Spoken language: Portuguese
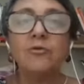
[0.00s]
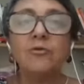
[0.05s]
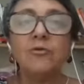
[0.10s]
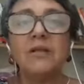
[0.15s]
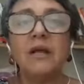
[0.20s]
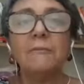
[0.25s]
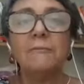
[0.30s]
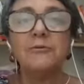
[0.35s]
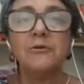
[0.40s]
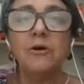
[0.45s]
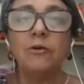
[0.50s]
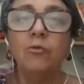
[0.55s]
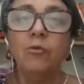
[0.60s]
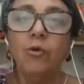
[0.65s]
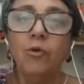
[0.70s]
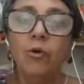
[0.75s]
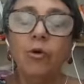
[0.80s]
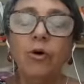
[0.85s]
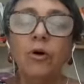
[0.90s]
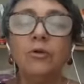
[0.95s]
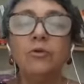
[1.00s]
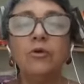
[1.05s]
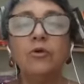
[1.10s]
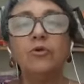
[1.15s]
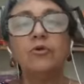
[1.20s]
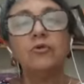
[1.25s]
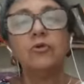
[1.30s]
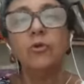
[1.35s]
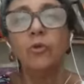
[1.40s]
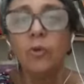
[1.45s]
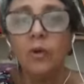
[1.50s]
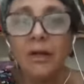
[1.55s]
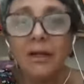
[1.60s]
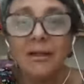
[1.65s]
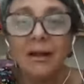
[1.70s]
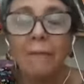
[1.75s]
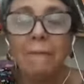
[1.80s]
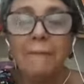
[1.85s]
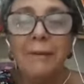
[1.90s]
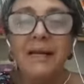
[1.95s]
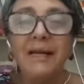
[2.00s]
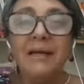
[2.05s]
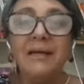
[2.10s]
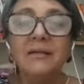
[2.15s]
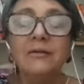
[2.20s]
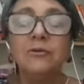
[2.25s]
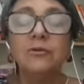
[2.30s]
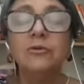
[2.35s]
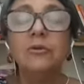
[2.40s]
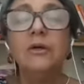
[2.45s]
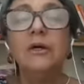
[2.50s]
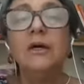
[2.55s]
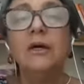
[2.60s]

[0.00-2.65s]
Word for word: os tempos são outros, Lula está preso,